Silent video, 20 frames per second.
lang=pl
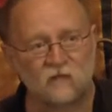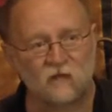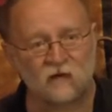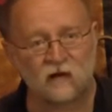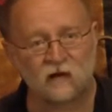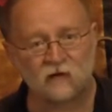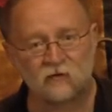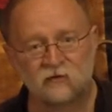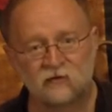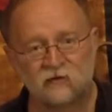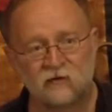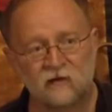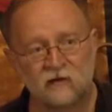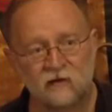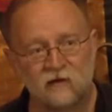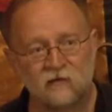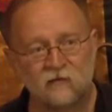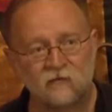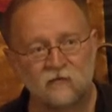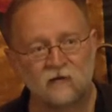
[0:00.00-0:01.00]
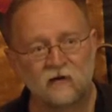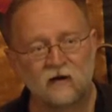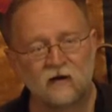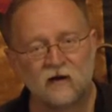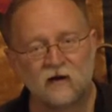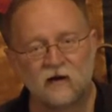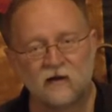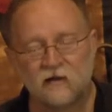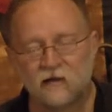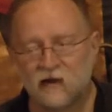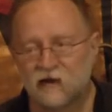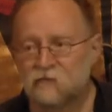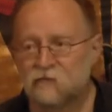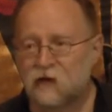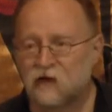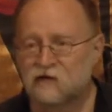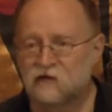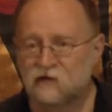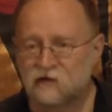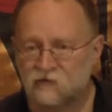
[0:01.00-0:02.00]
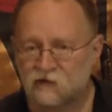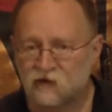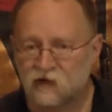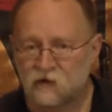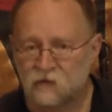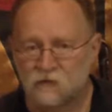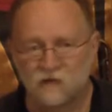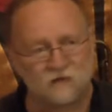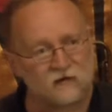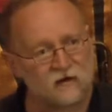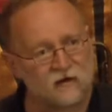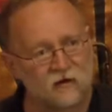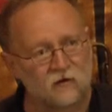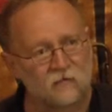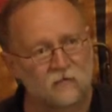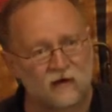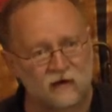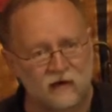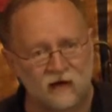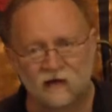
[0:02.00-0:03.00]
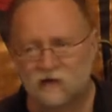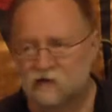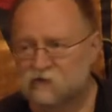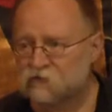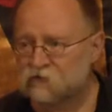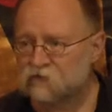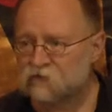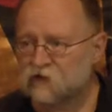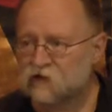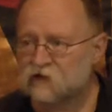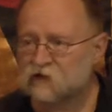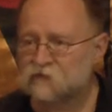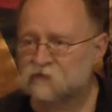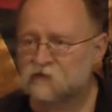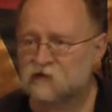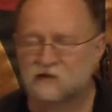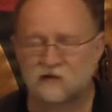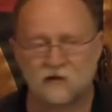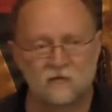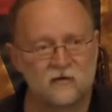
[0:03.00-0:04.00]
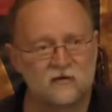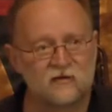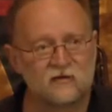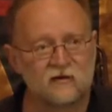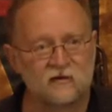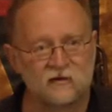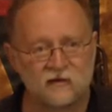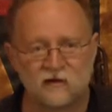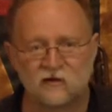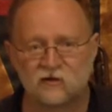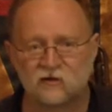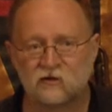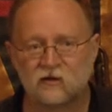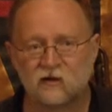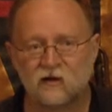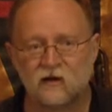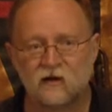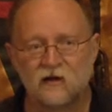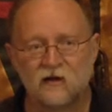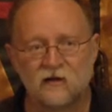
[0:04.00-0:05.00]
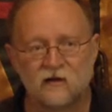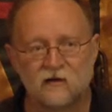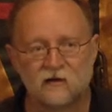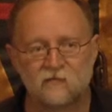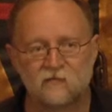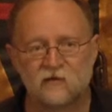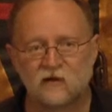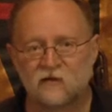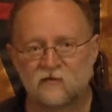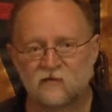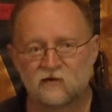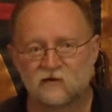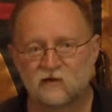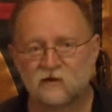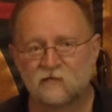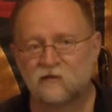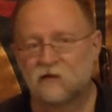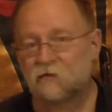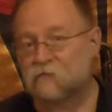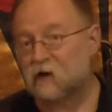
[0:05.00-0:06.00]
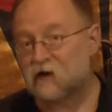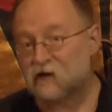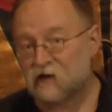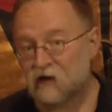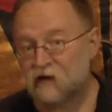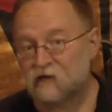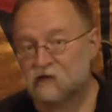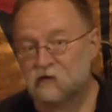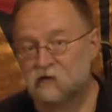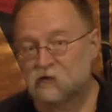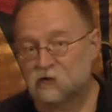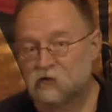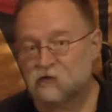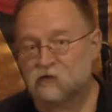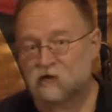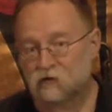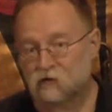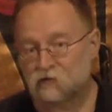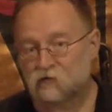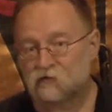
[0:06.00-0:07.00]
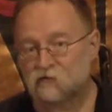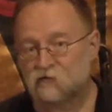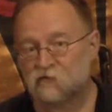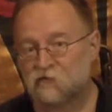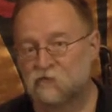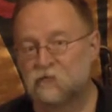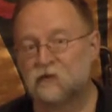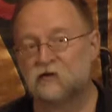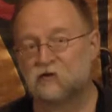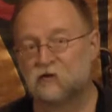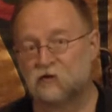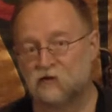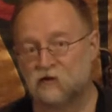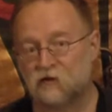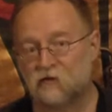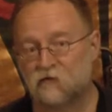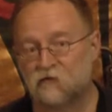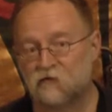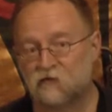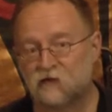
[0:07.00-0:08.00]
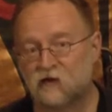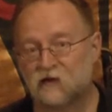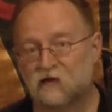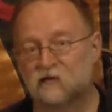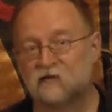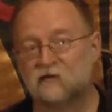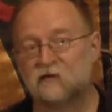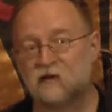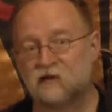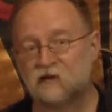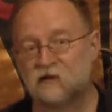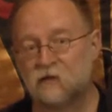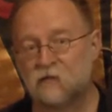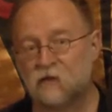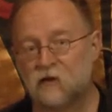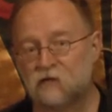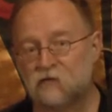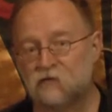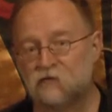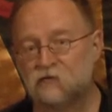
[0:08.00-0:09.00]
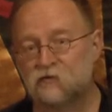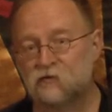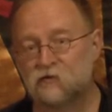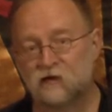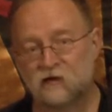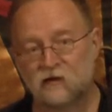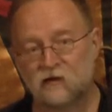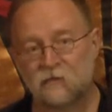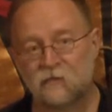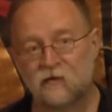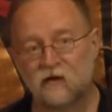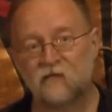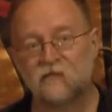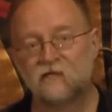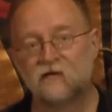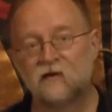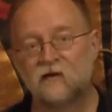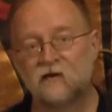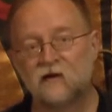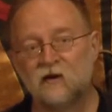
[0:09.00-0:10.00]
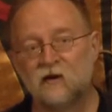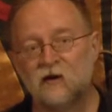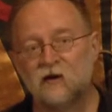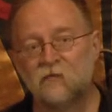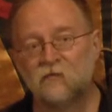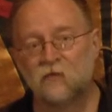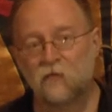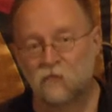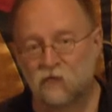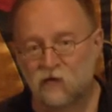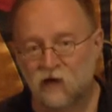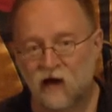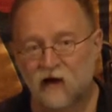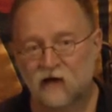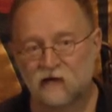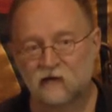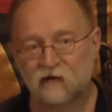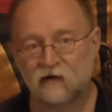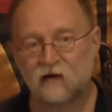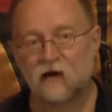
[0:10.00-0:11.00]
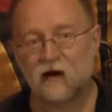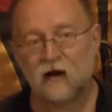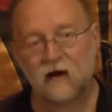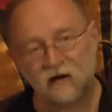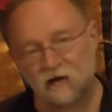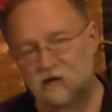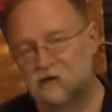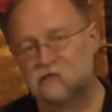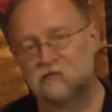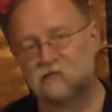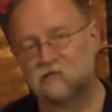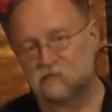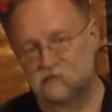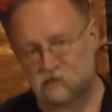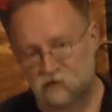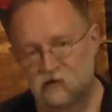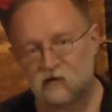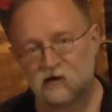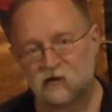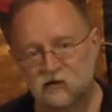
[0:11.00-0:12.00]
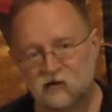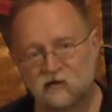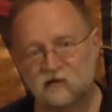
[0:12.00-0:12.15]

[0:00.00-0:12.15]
jego czytelników. Nas bardziej chwytają pewnie jego ballady. W tym Wielkim Testamencie też E, przede wszystkim te ballady i ronda, które są wplecione w tekst testamentu, są tak naprawdę popularne, ale czyta się